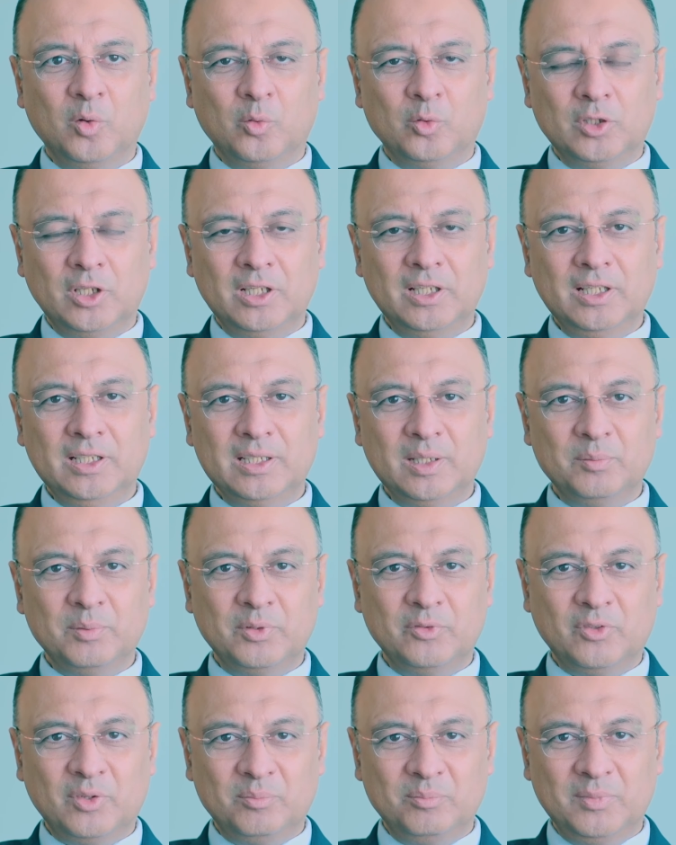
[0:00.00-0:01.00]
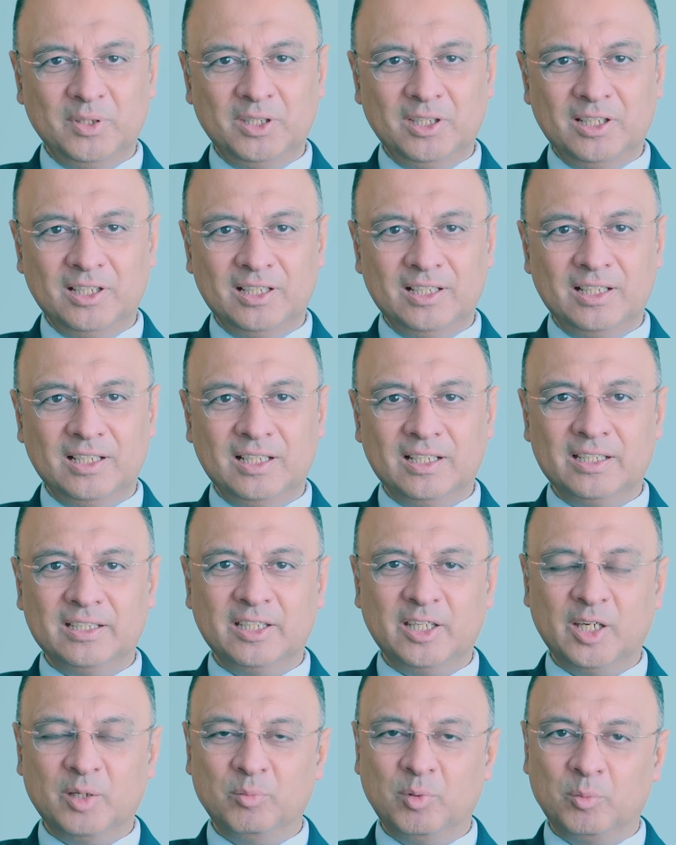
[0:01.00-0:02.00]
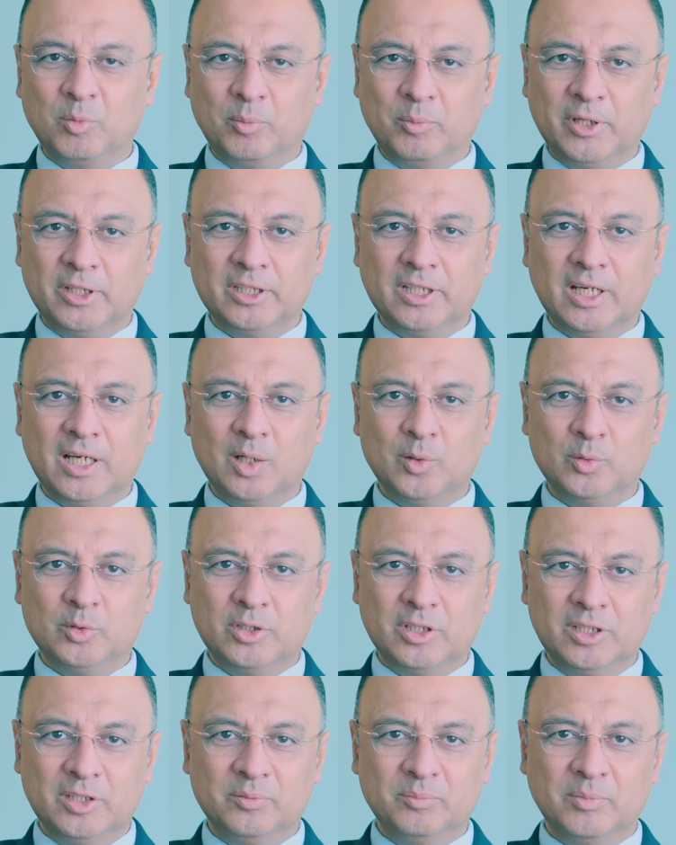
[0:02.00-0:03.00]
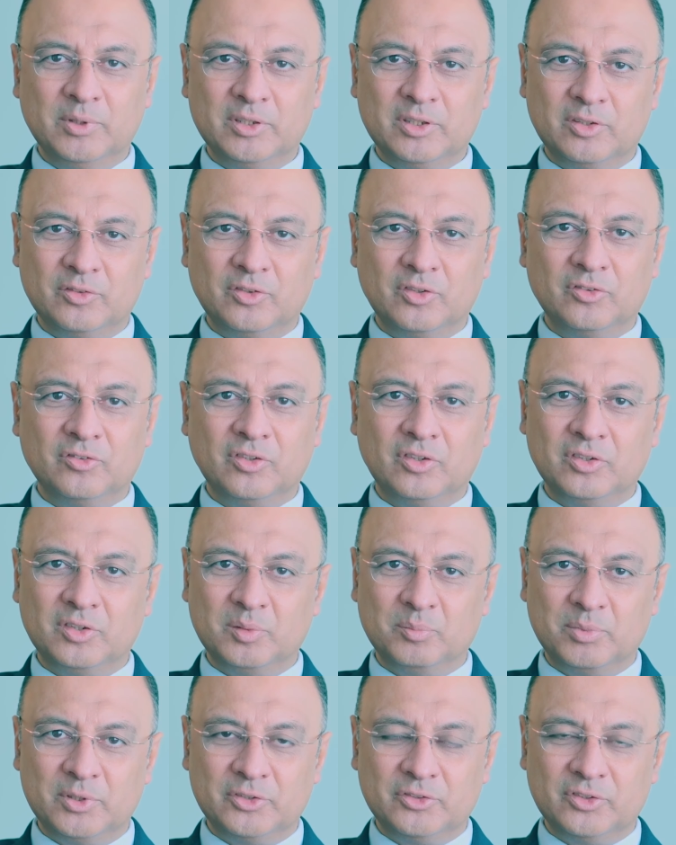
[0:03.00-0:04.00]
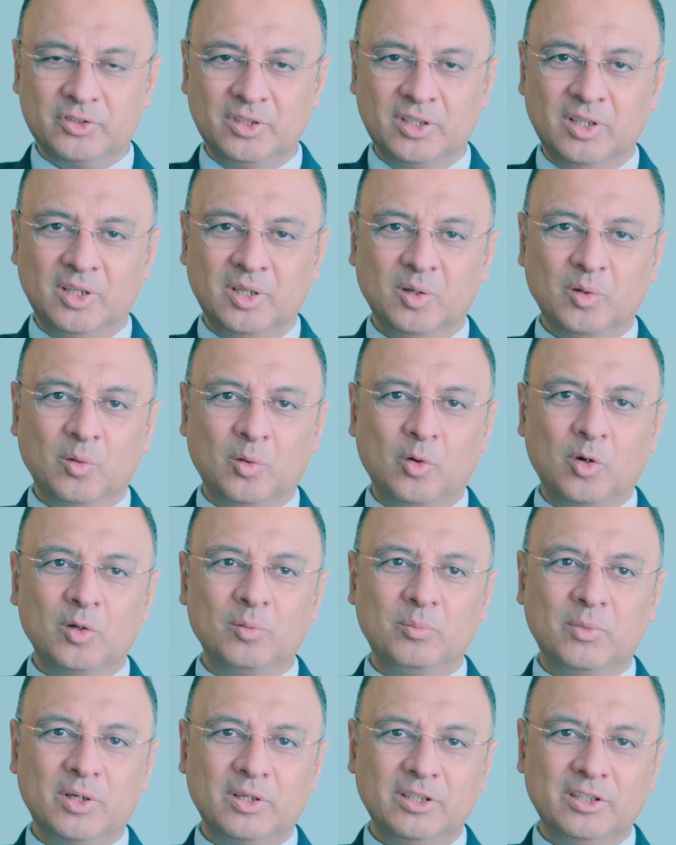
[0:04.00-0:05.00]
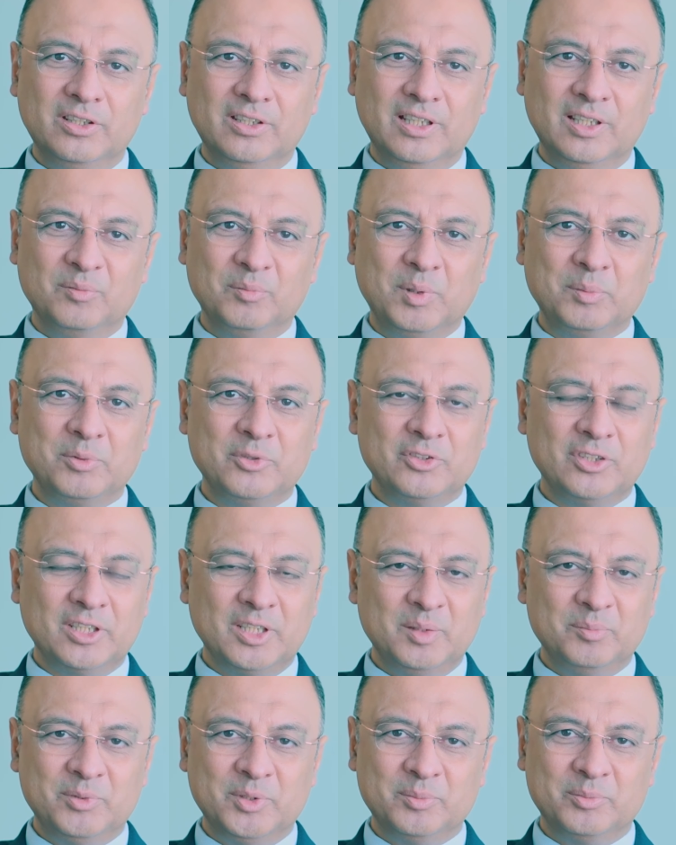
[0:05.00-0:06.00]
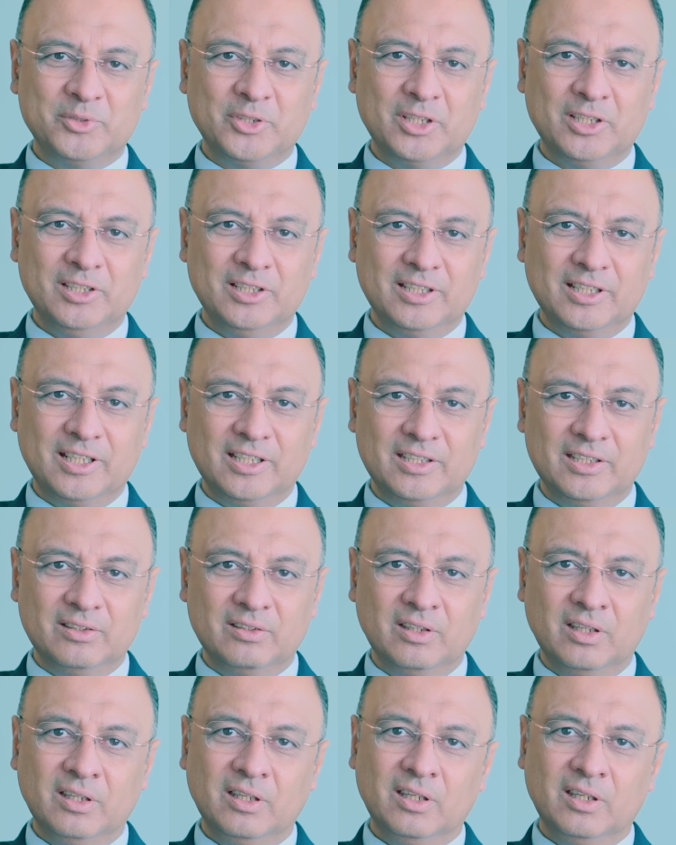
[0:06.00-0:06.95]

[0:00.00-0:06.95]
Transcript: وده اللي احنا بنسميه الاكتئاب الممانع أو Treatment Resistant Depression هو المريض اللي ما بيستجيبش بشكل جيد